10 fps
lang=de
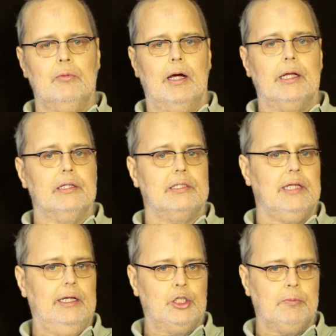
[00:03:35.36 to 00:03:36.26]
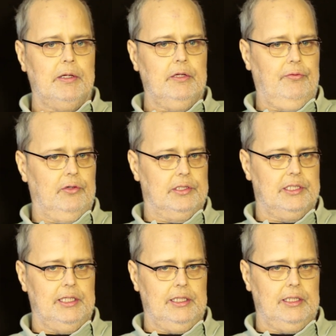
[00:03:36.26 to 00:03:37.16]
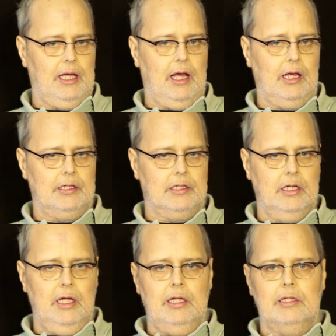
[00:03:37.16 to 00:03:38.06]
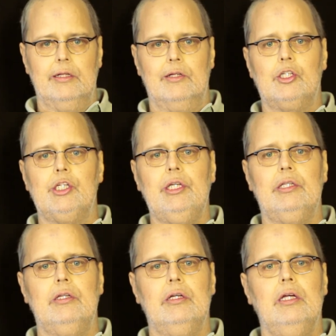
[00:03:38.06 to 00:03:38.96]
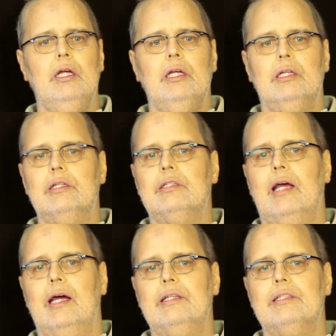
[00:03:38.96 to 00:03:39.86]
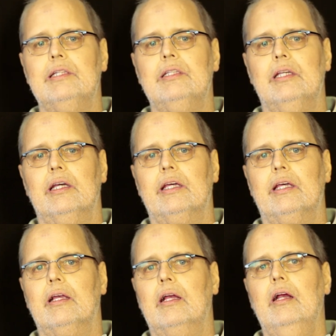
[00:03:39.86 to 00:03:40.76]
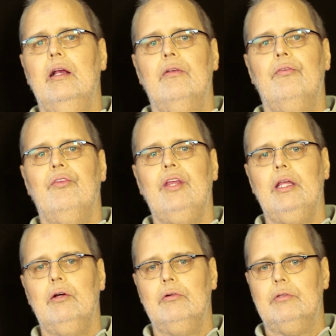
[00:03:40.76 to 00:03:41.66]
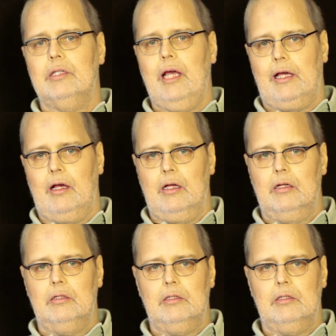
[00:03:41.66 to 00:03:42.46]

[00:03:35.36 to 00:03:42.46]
über eine Zeitspanne von zehn Jahren die Geschichte des 13-jährigen Theo Decker,